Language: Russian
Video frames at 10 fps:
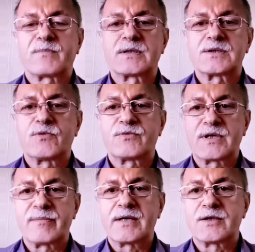Живу в
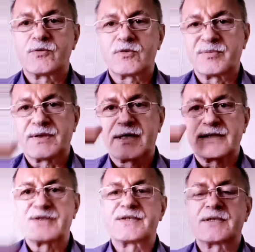Германии, Юрий Петрак,
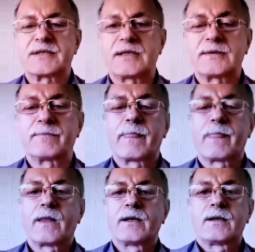60 лет.
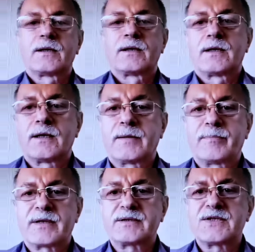А,
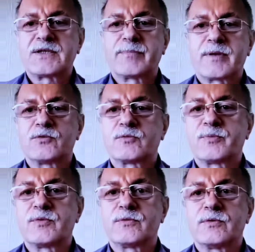практически продукт
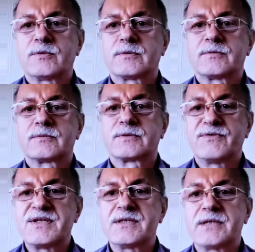пью две
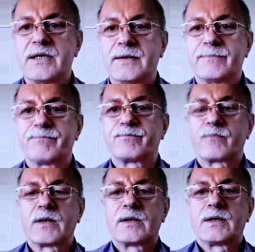недели.
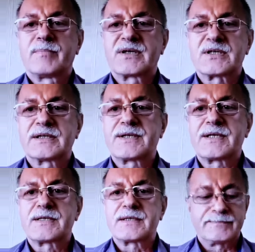Пошла
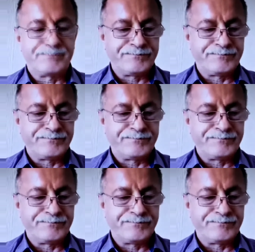третья.